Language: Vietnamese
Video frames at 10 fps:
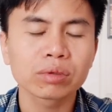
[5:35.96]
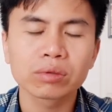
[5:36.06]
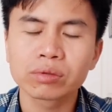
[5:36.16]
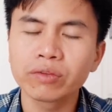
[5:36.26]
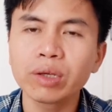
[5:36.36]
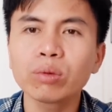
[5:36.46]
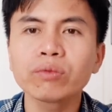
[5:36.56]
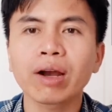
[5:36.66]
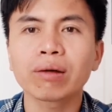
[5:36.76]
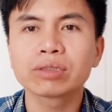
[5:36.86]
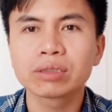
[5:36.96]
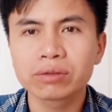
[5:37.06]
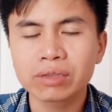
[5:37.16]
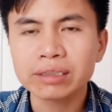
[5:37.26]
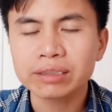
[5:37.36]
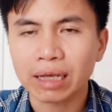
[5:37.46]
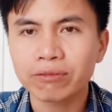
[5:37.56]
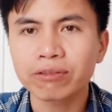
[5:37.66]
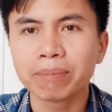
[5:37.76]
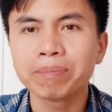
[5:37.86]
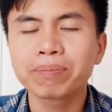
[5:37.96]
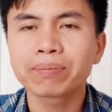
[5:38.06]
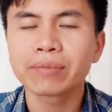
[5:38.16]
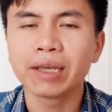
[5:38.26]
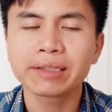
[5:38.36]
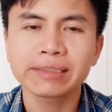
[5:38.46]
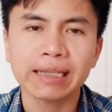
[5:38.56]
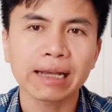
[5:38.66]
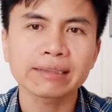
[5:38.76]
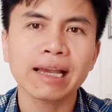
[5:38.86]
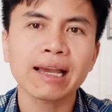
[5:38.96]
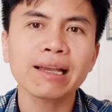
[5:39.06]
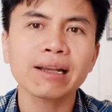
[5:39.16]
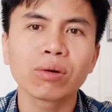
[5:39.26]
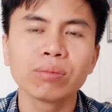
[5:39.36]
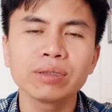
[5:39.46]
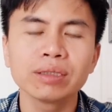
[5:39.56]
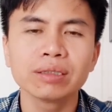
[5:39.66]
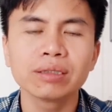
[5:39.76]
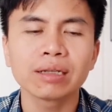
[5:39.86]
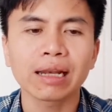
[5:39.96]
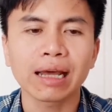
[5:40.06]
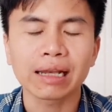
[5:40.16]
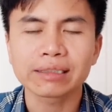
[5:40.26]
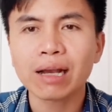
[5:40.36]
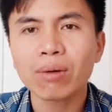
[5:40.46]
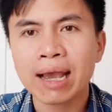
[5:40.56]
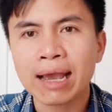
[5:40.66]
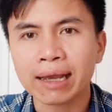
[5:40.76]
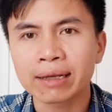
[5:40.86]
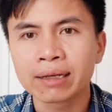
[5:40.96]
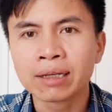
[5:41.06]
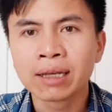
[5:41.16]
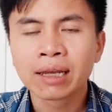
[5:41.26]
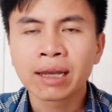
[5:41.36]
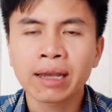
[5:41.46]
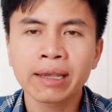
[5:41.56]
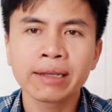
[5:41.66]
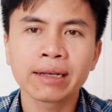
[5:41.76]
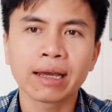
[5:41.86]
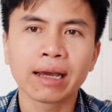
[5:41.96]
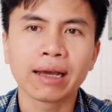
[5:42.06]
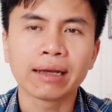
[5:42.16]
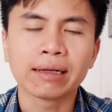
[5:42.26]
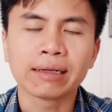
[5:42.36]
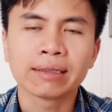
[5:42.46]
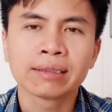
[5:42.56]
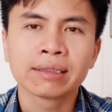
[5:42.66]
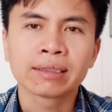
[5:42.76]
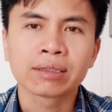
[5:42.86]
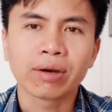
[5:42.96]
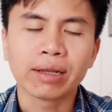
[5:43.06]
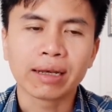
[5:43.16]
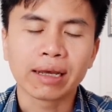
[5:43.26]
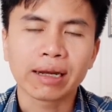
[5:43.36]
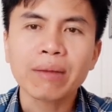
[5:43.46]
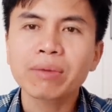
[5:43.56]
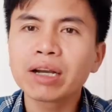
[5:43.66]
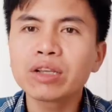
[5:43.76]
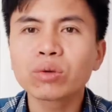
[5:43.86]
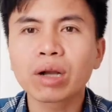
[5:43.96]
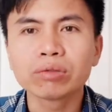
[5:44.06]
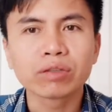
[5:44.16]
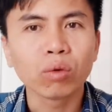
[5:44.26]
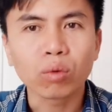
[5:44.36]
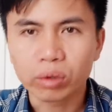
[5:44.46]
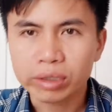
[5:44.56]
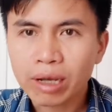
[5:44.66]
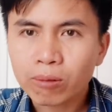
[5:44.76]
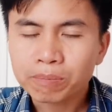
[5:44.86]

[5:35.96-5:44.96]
view vào cái sản phẩm để trả giá cũng như là giao hàng hay là gọi là đáp ứng cái nhu cầu dịch vụ của nhau